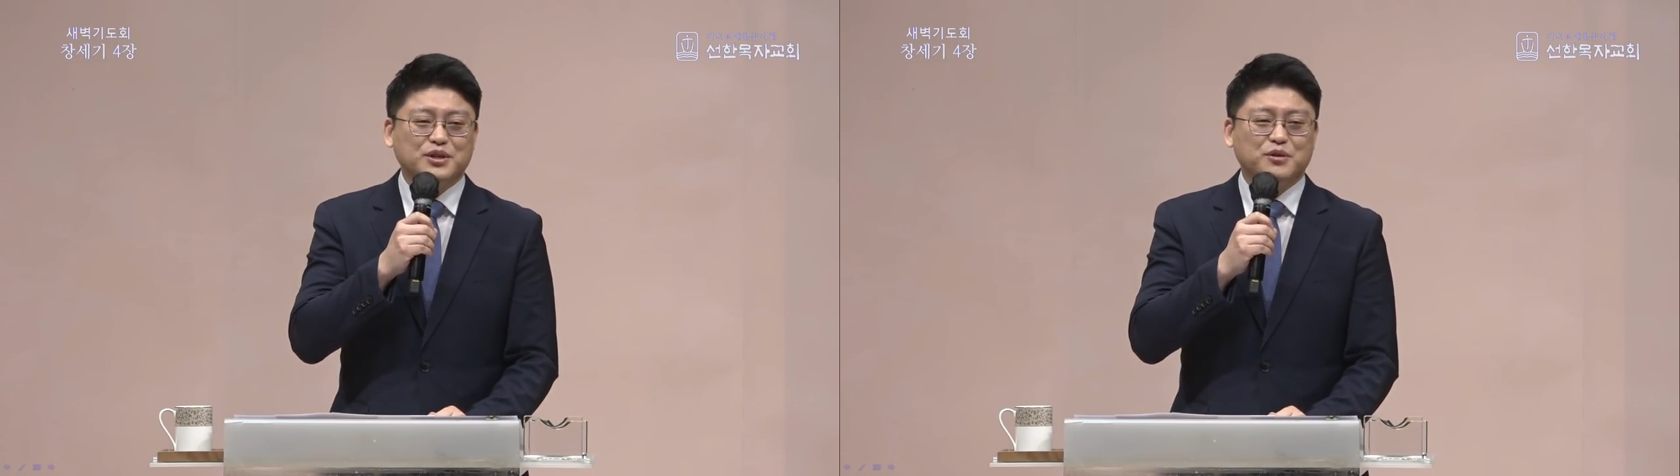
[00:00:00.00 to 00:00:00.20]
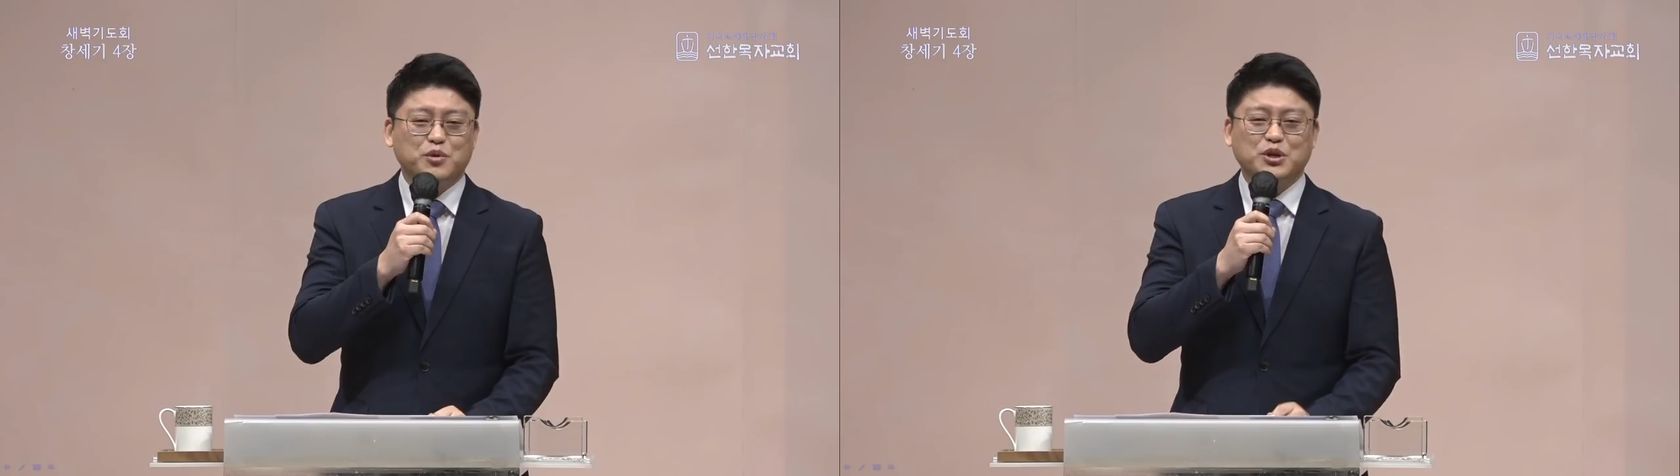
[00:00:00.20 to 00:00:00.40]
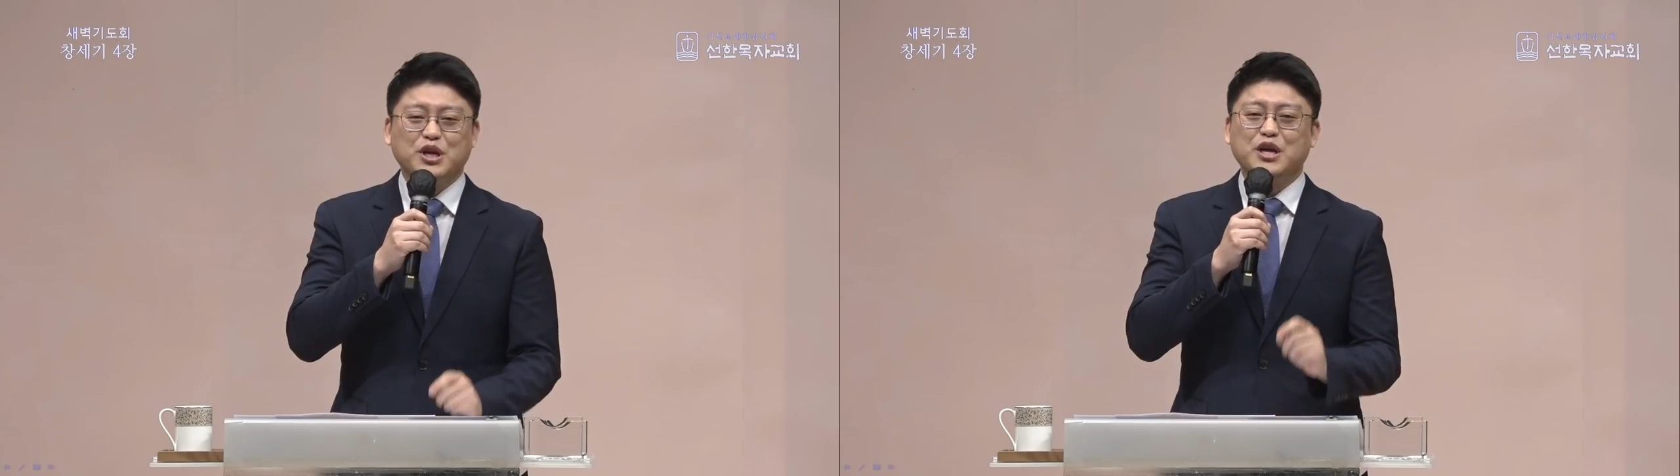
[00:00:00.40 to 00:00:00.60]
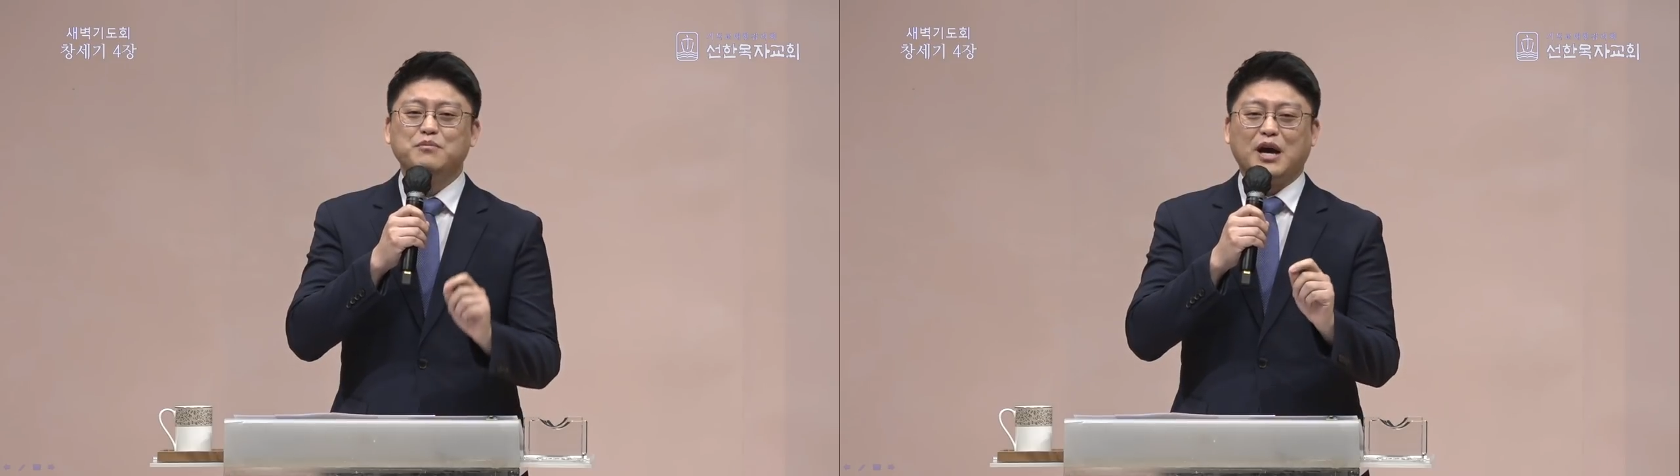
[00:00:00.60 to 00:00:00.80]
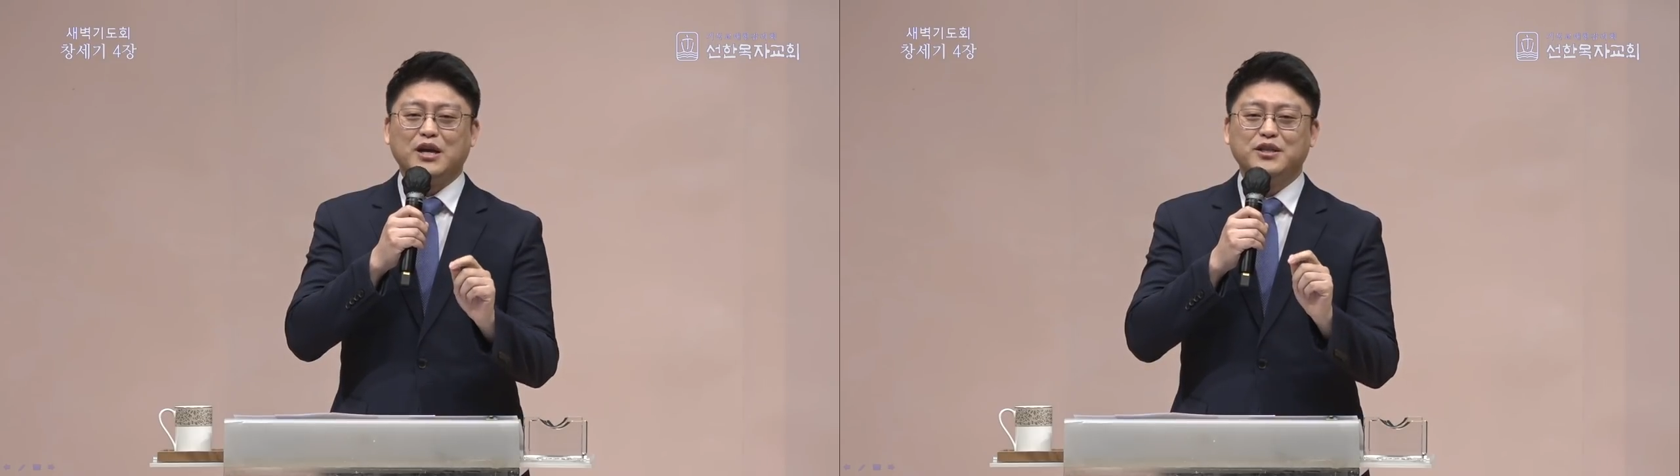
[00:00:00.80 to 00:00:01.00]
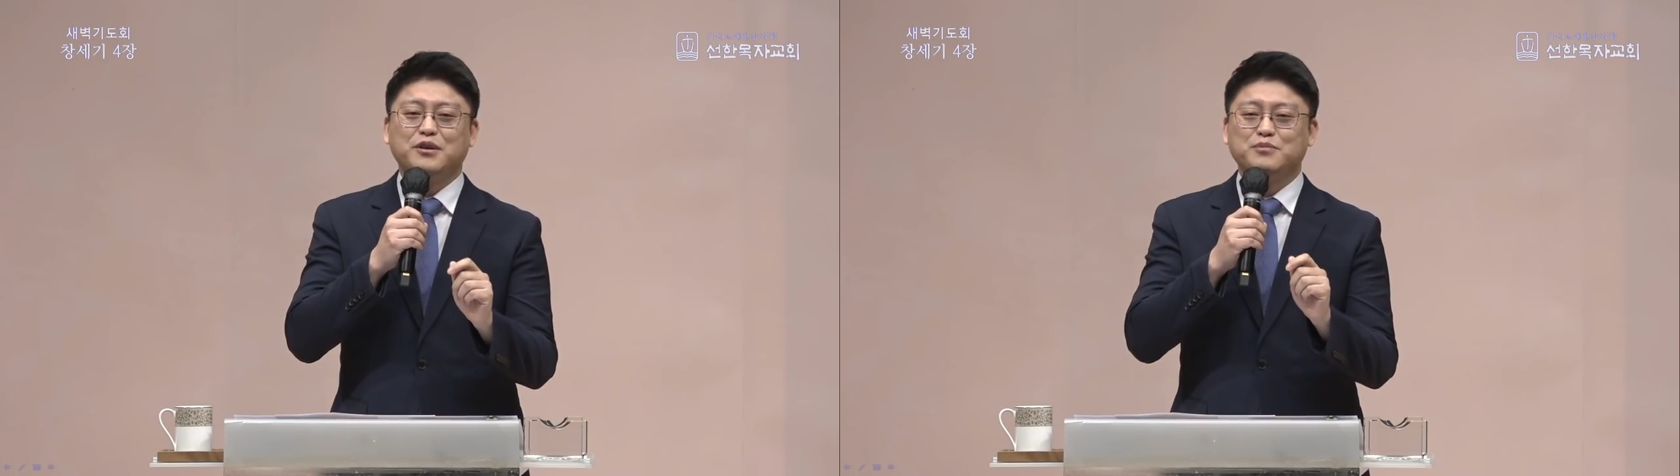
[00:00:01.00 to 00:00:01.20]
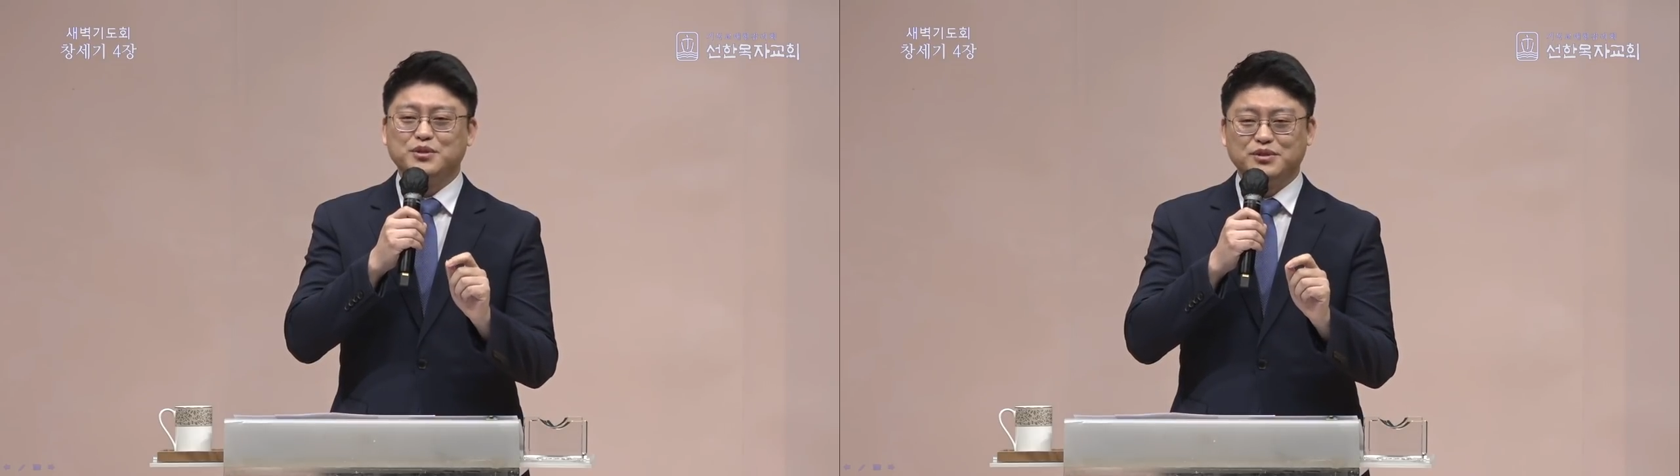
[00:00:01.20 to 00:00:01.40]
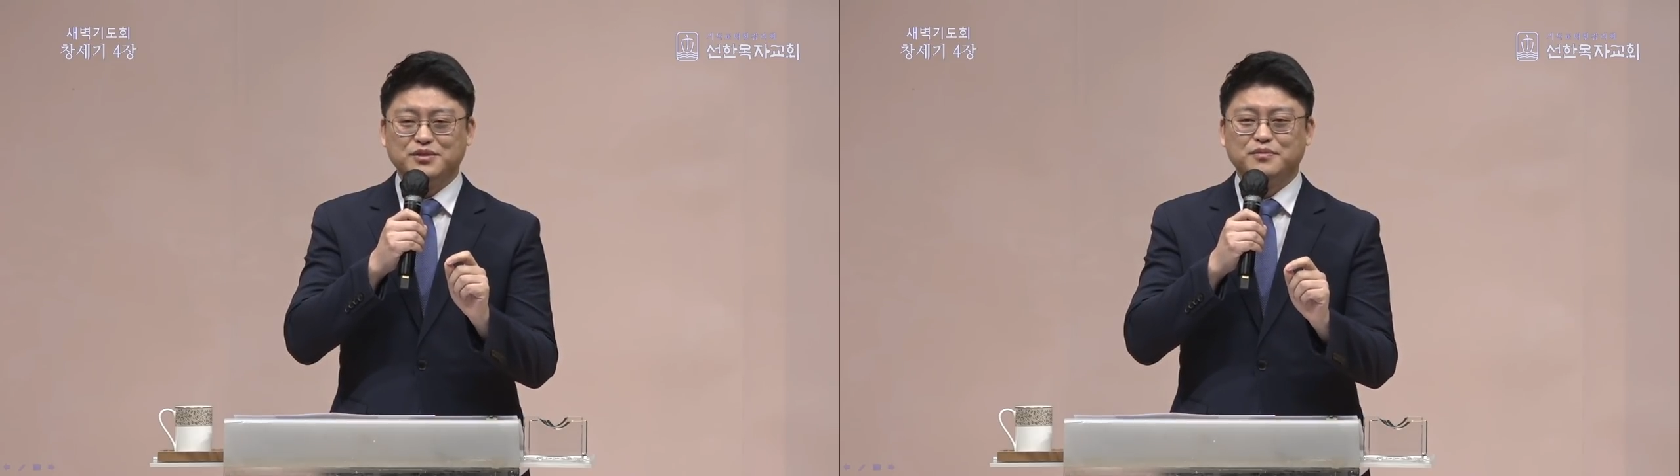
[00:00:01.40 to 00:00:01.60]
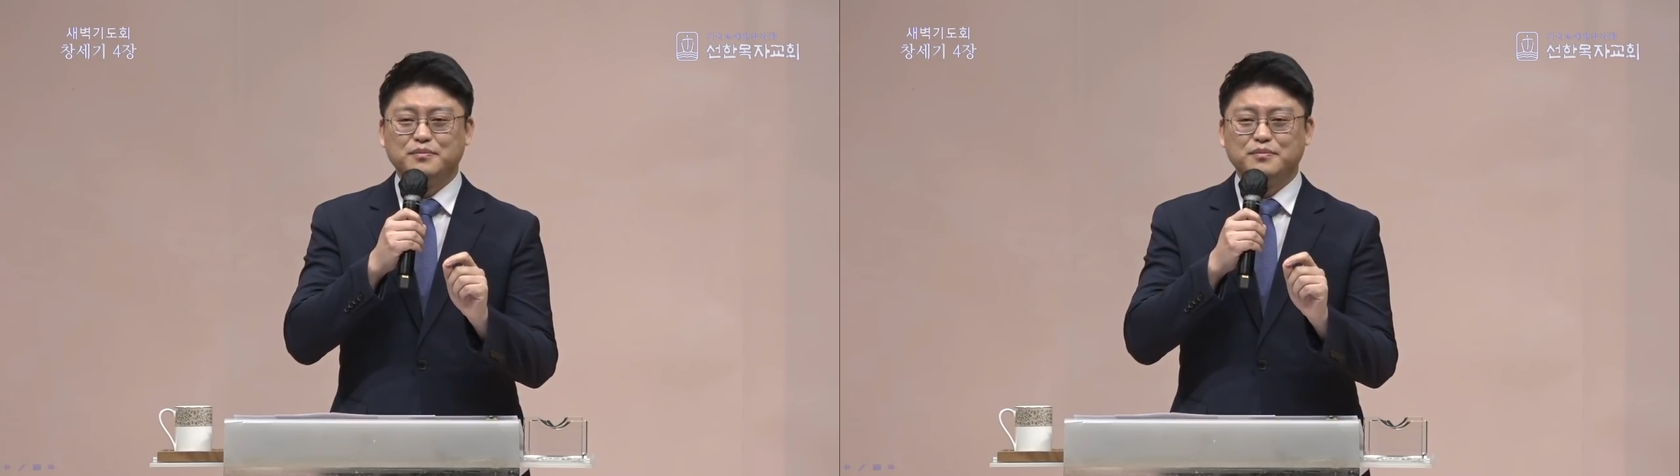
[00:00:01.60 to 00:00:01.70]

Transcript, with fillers: 그게 뭐냐 게임 아이템을